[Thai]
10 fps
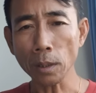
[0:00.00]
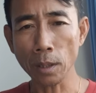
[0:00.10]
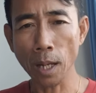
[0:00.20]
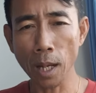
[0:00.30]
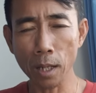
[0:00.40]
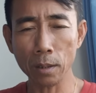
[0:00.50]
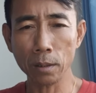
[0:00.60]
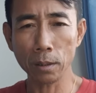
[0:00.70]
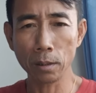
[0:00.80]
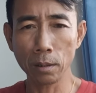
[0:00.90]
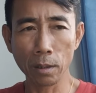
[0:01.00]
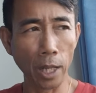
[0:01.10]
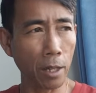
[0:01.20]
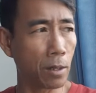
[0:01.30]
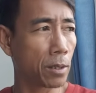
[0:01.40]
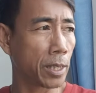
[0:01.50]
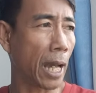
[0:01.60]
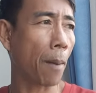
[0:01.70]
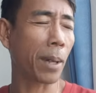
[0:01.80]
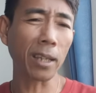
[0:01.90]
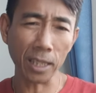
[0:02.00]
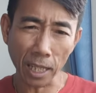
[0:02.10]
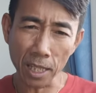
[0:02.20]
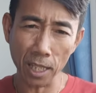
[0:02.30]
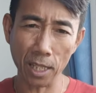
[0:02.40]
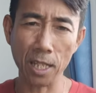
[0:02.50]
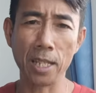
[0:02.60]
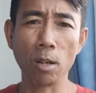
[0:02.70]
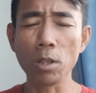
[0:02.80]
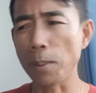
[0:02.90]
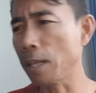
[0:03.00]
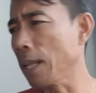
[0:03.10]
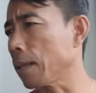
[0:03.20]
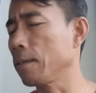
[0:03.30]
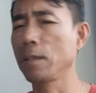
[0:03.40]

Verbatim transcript: นะฮะแล้วอย่าไปตนีทีเหนียวอย่าไปนั่น